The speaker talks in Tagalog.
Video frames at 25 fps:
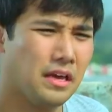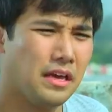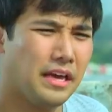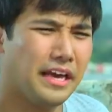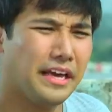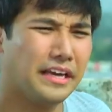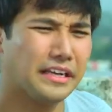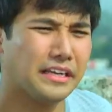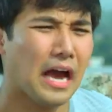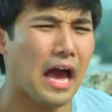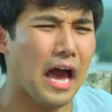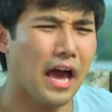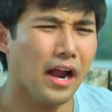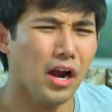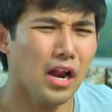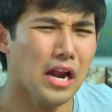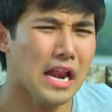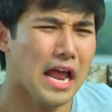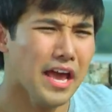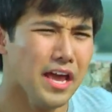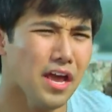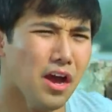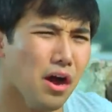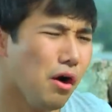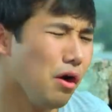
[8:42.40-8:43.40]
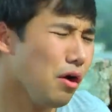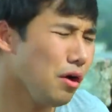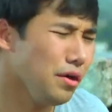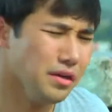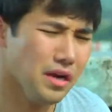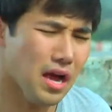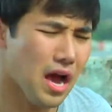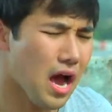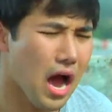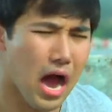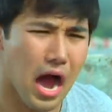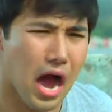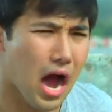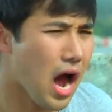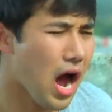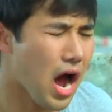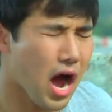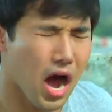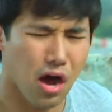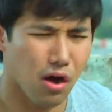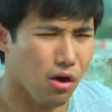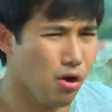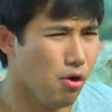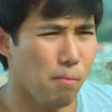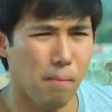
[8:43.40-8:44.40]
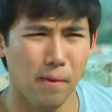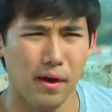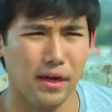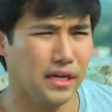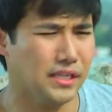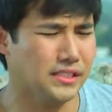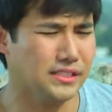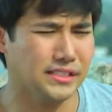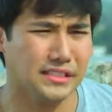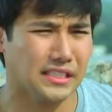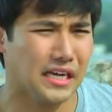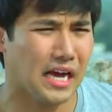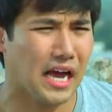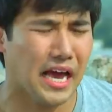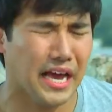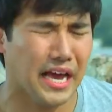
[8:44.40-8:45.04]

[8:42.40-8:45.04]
Eh, Carol, ayoko na umalis ka